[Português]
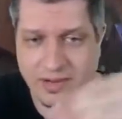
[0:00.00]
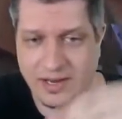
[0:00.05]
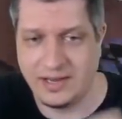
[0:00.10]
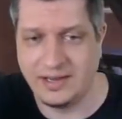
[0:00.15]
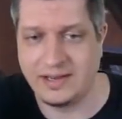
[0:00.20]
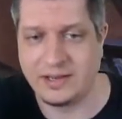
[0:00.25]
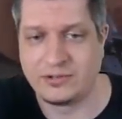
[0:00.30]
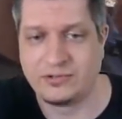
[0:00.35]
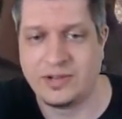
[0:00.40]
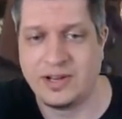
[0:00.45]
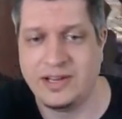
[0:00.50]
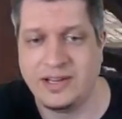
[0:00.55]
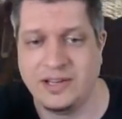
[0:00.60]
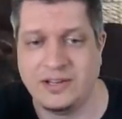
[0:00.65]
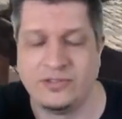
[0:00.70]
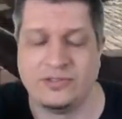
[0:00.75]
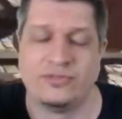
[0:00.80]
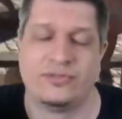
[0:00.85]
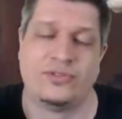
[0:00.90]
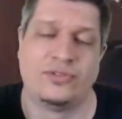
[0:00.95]
ali na sua
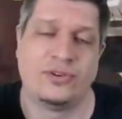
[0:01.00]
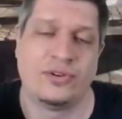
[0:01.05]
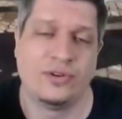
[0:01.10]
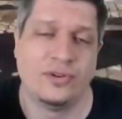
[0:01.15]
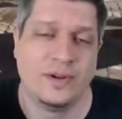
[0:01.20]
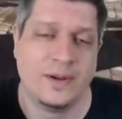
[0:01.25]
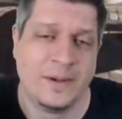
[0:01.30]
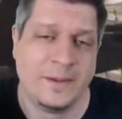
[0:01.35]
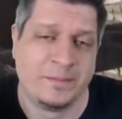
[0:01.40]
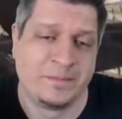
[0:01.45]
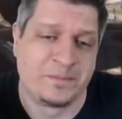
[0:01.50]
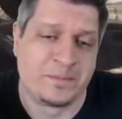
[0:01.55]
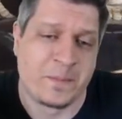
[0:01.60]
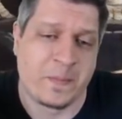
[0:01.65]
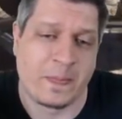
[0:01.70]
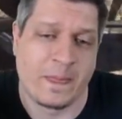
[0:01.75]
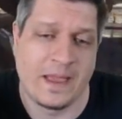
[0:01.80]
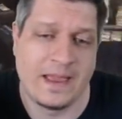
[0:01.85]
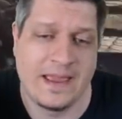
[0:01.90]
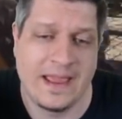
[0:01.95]
linha de fogo.
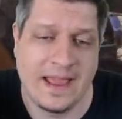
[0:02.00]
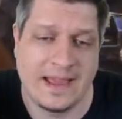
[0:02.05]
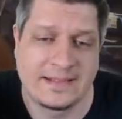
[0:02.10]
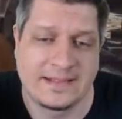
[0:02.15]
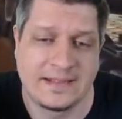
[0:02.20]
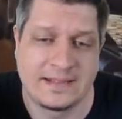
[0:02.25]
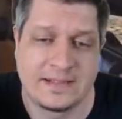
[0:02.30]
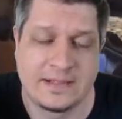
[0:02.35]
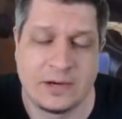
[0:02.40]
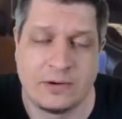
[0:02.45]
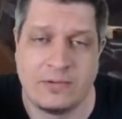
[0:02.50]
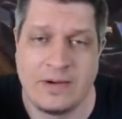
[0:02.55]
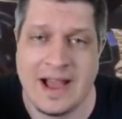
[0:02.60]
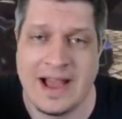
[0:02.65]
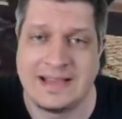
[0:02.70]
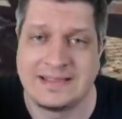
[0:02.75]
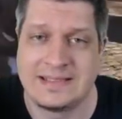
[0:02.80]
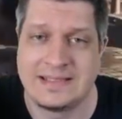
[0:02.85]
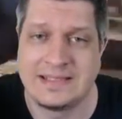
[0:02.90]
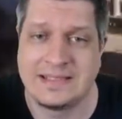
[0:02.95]
E essas são
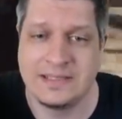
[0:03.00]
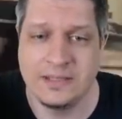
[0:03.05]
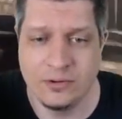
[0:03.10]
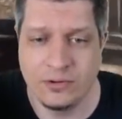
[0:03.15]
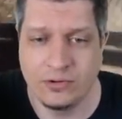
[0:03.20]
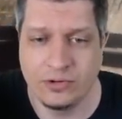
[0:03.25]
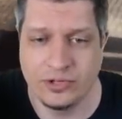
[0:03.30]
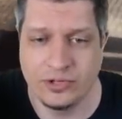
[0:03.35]
as cinco